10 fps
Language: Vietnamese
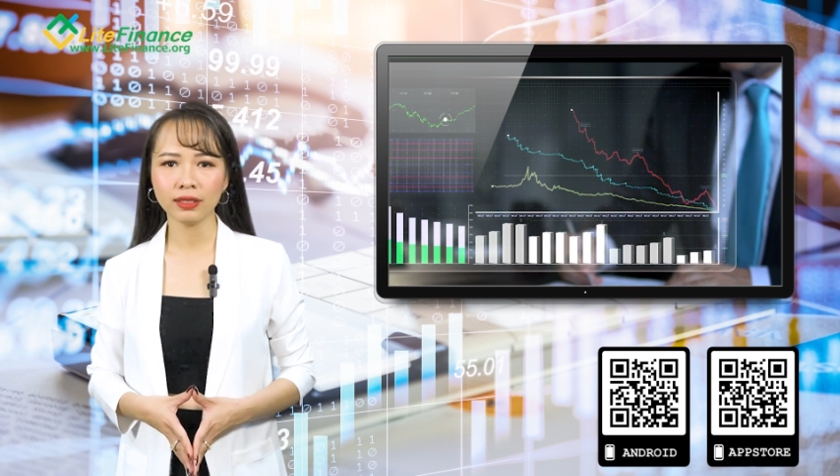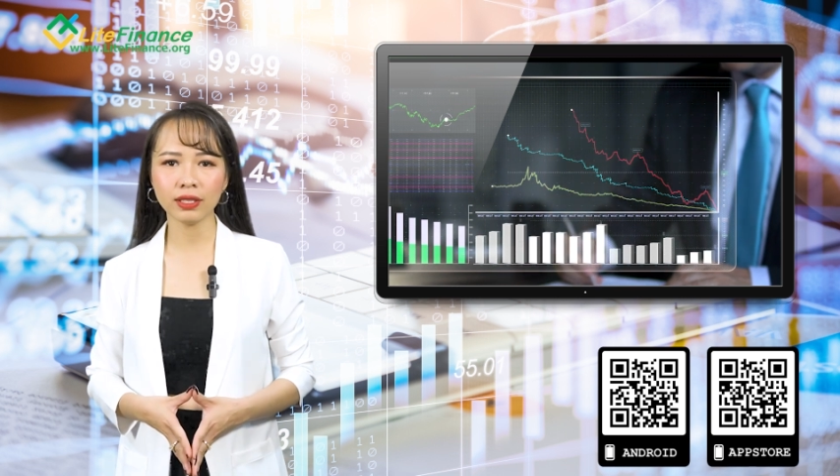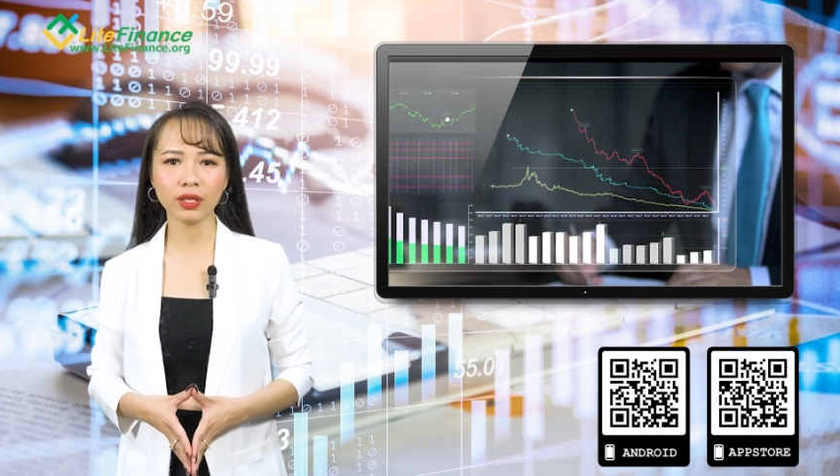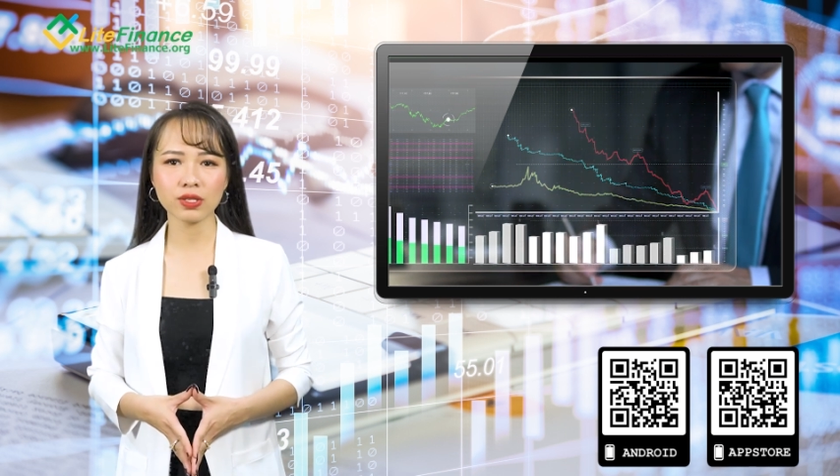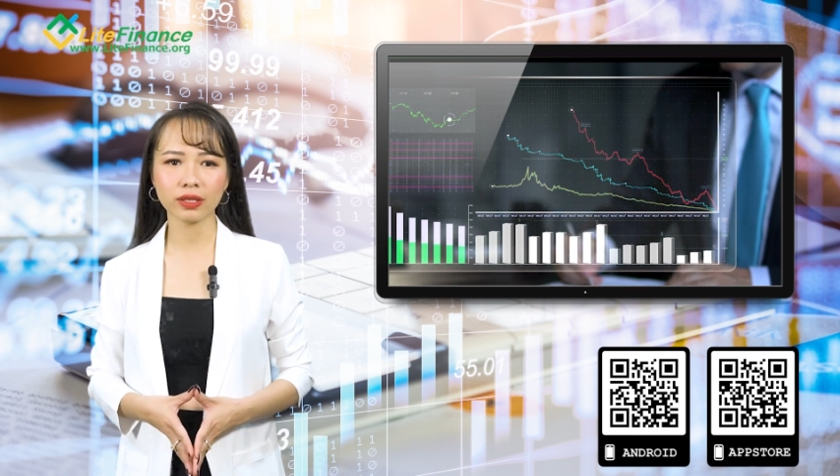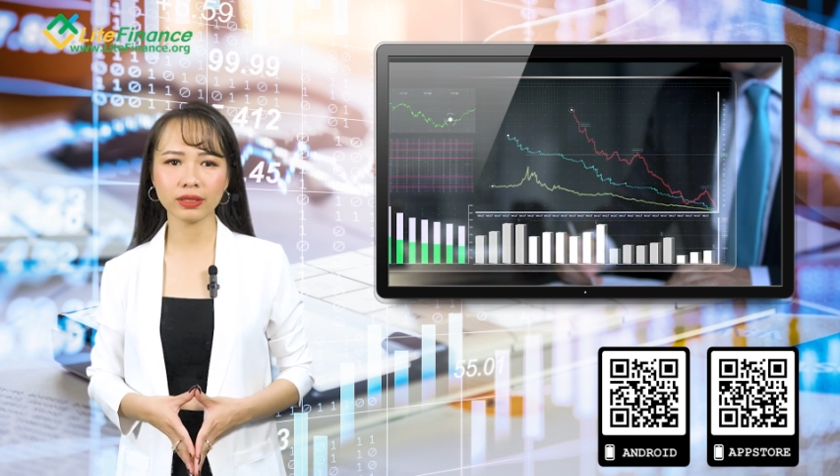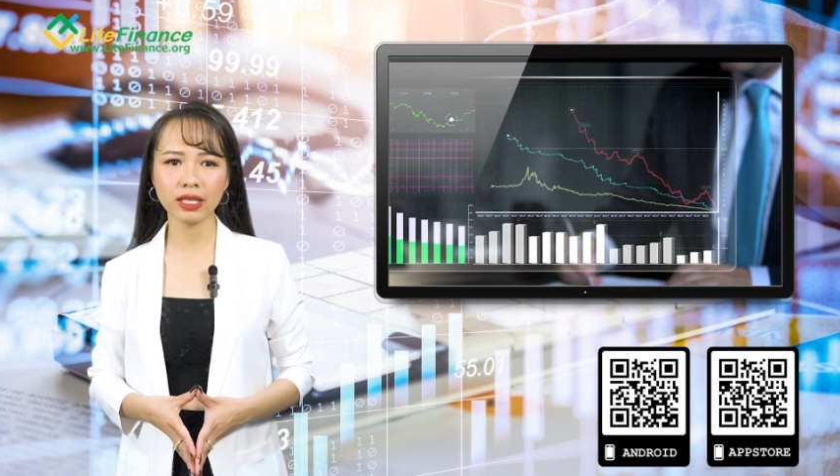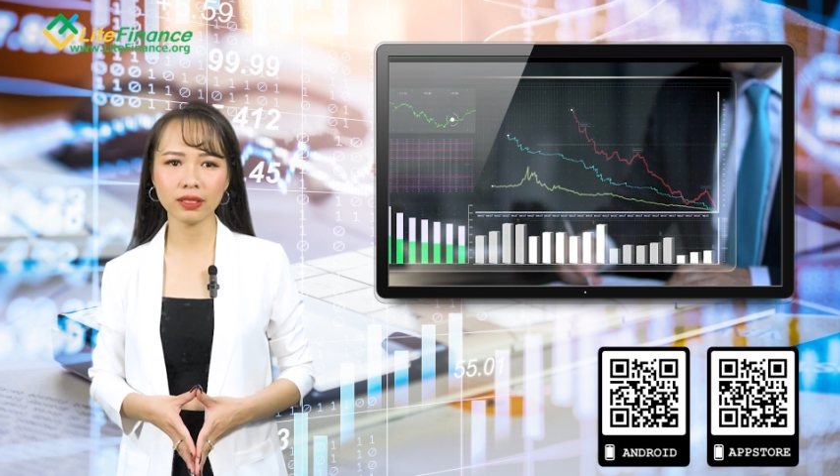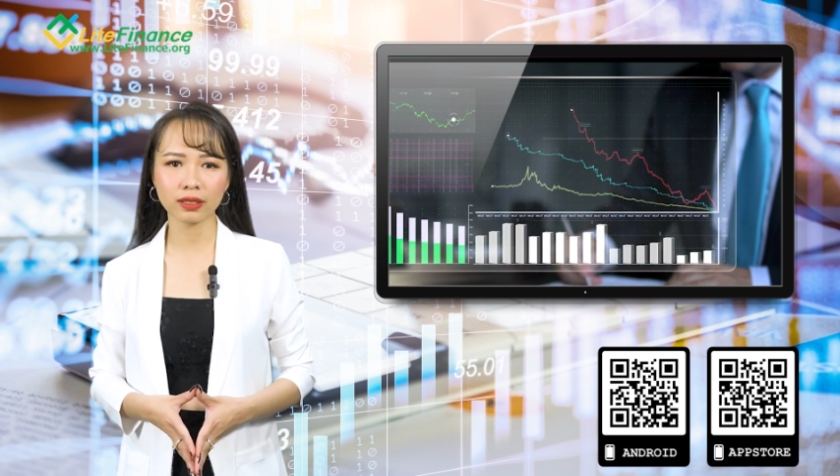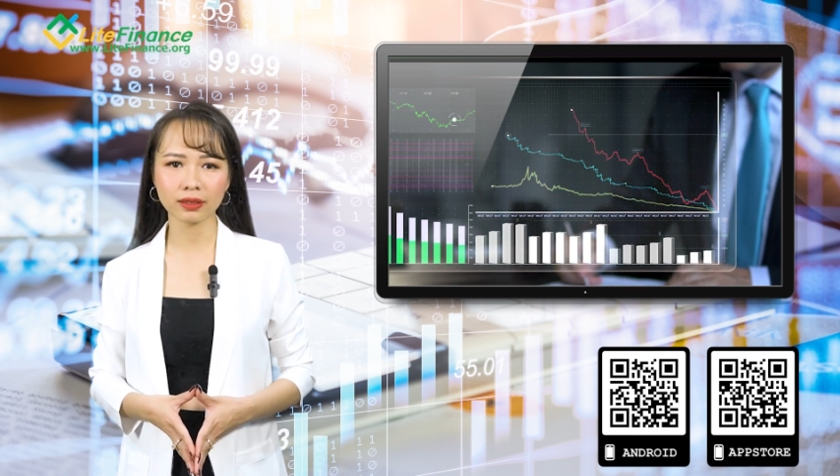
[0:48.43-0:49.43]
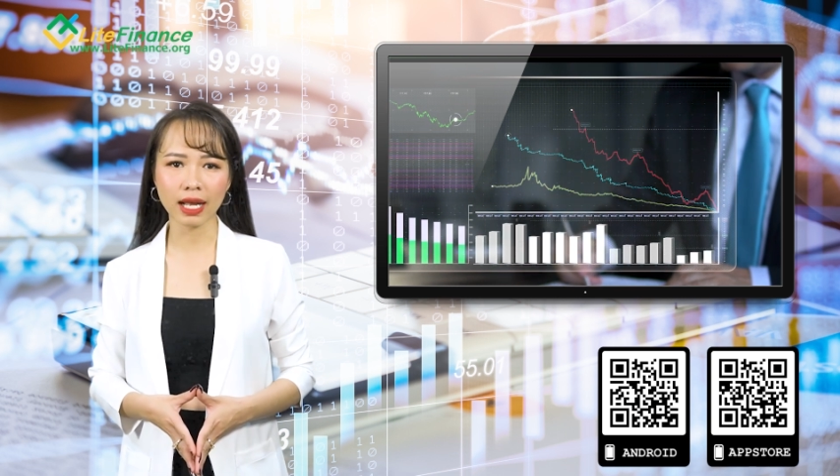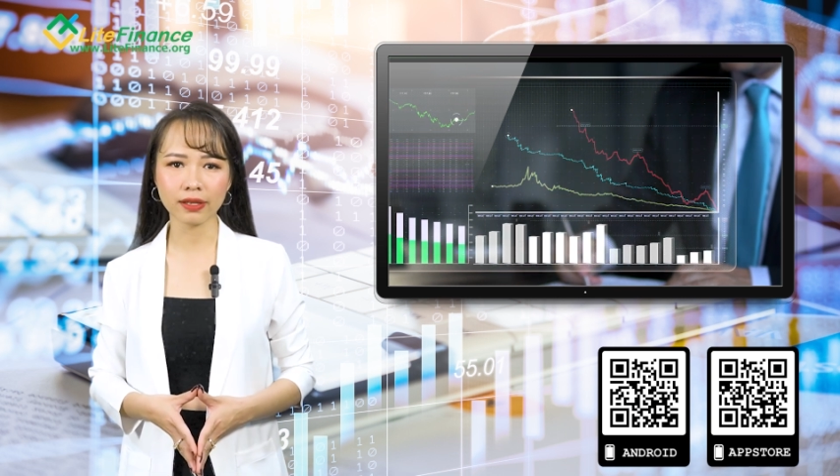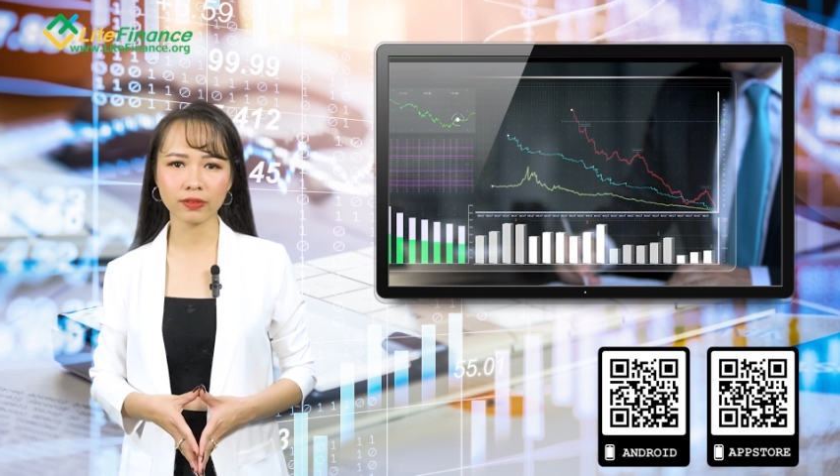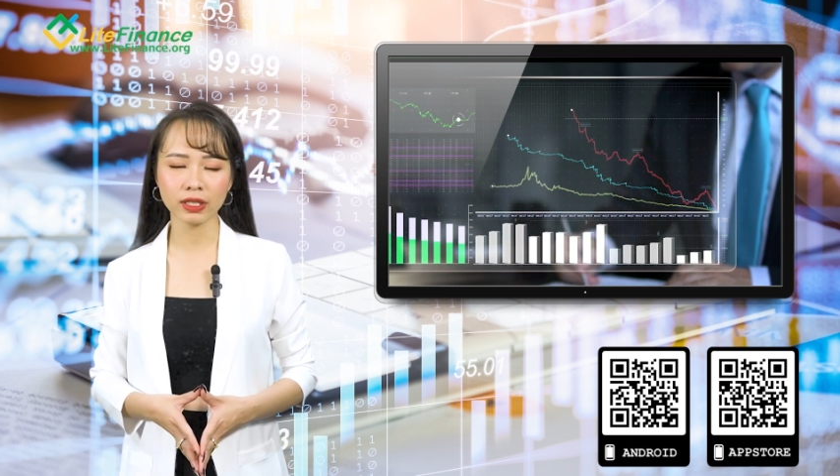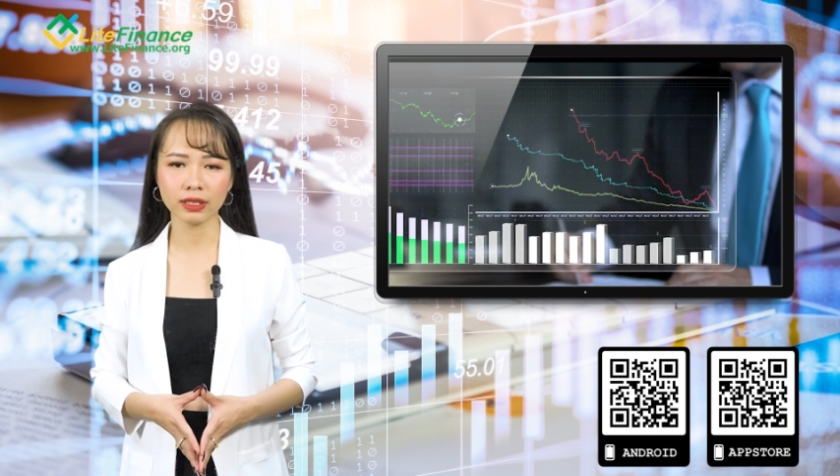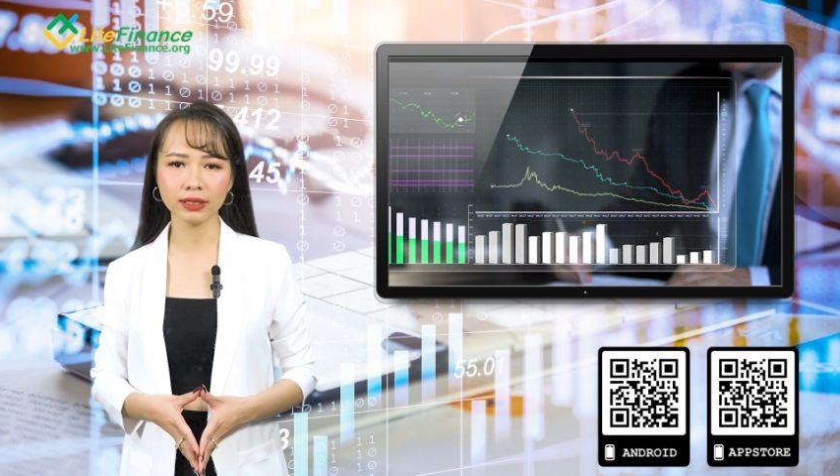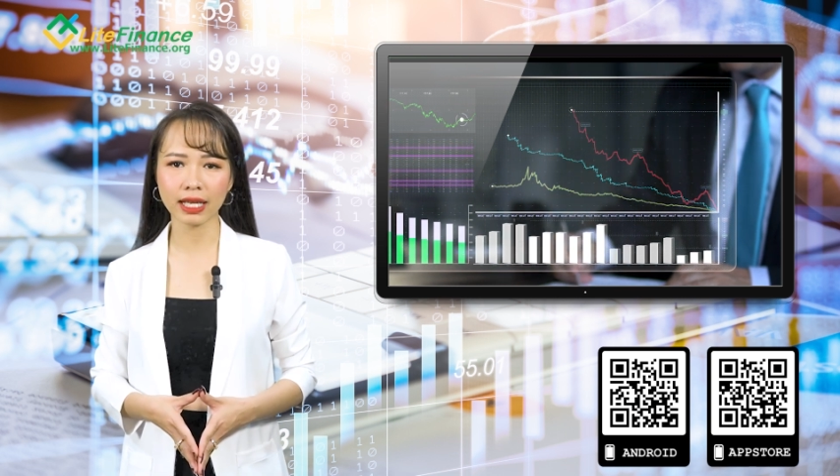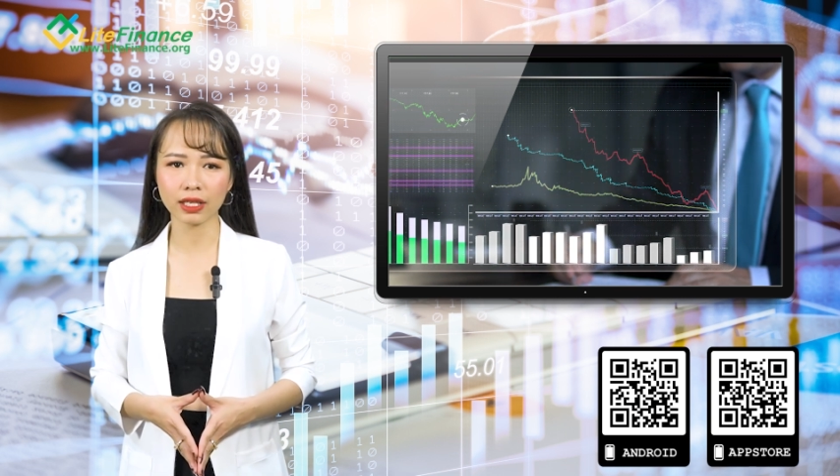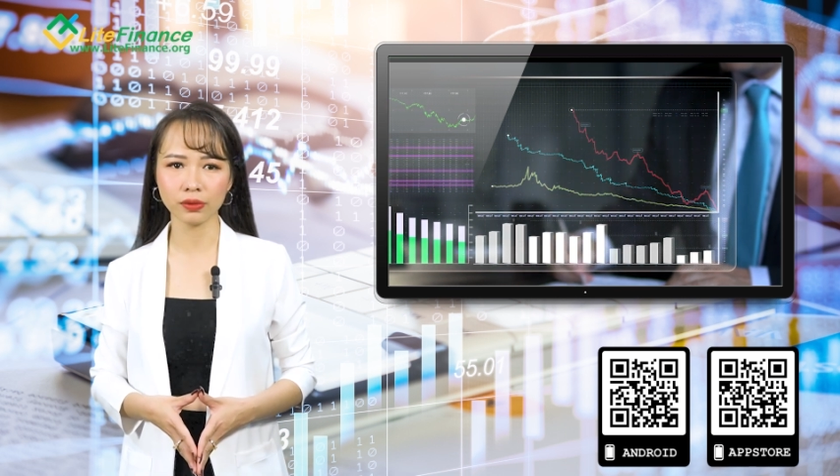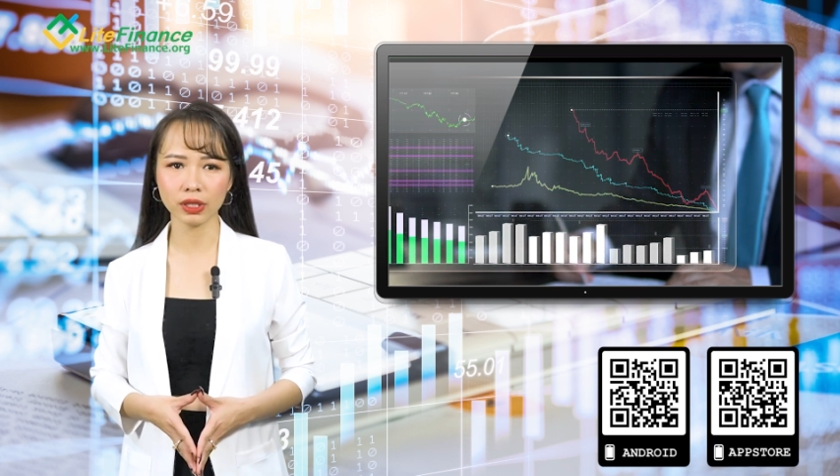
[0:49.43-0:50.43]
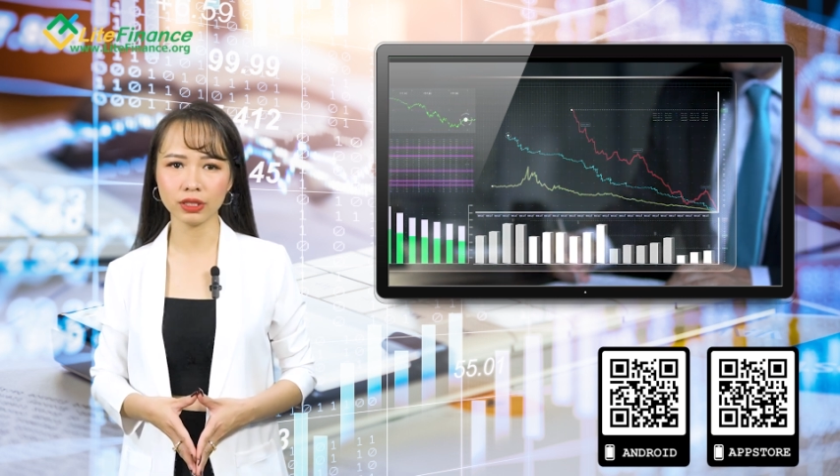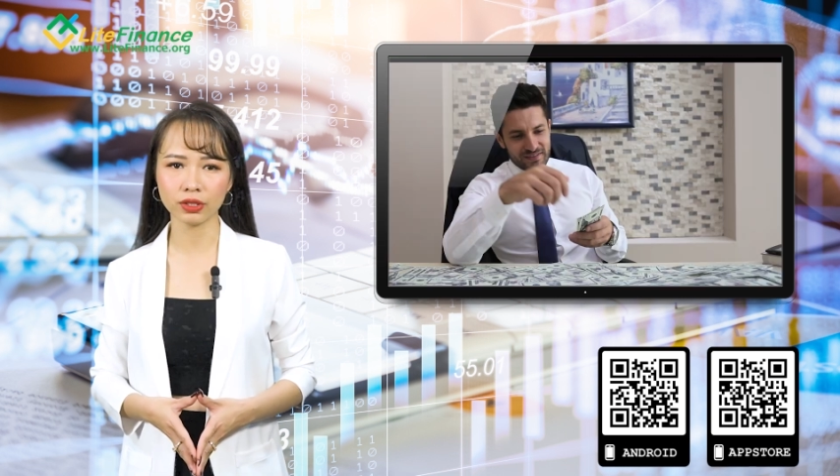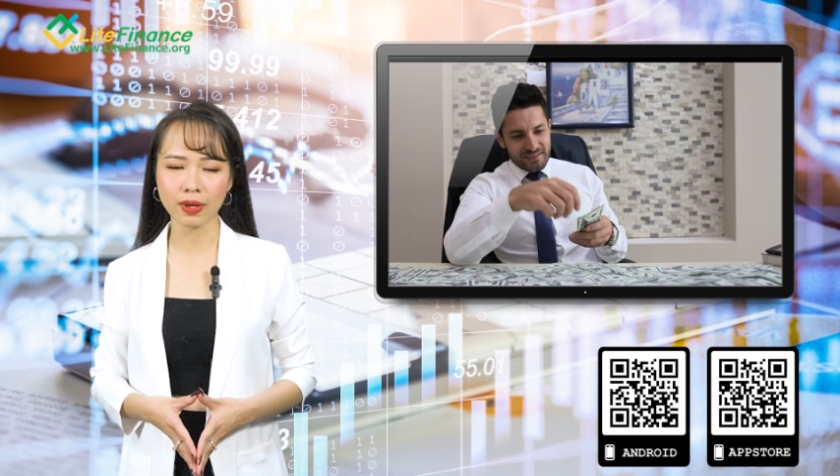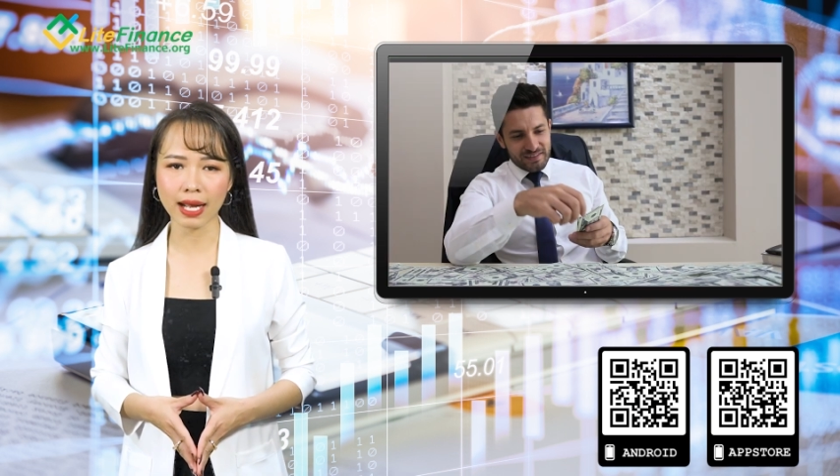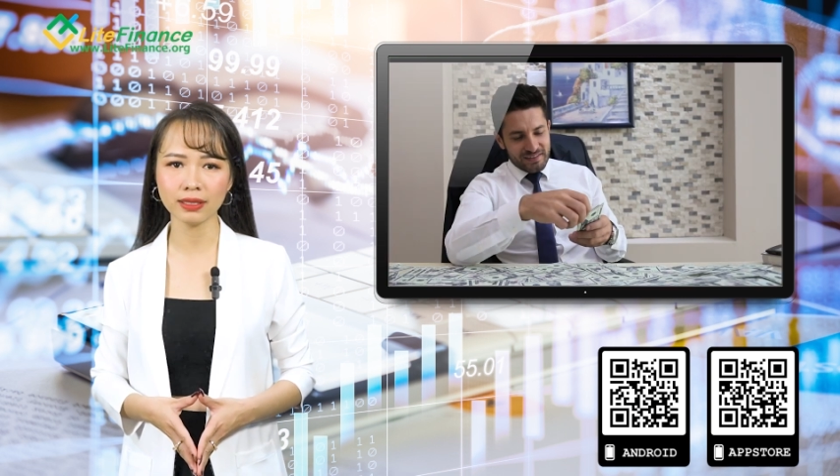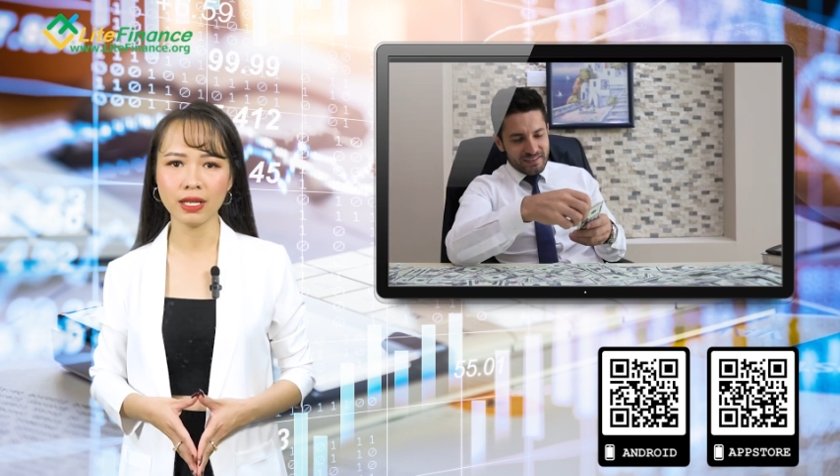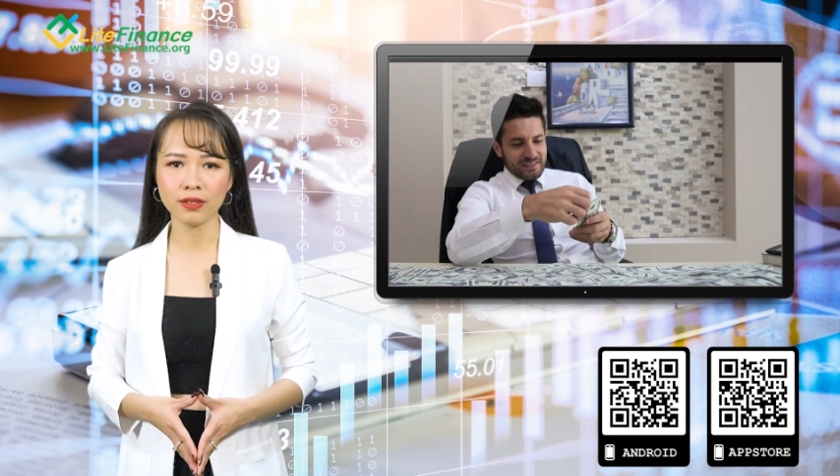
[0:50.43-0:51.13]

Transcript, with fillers: Nếu thị trường đi ngược lại với hướng nhà đầu tư dự đoán,